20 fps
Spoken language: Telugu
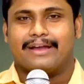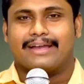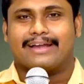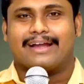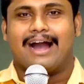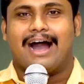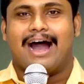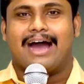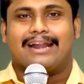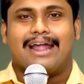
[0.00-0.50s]
ఇక
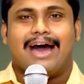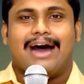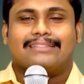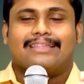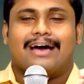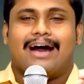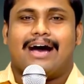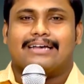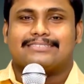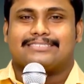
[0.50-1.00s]

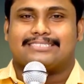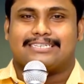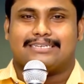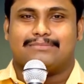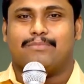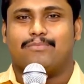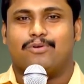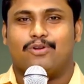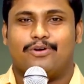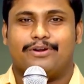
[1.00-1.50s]
అనాథ
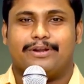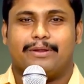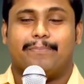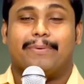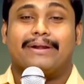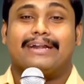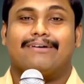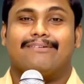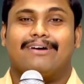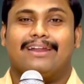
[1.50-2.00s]
ఆశ్రమంలోని
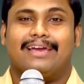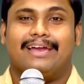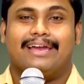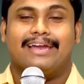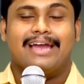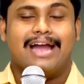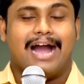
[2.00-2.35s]
బిడ్డవలే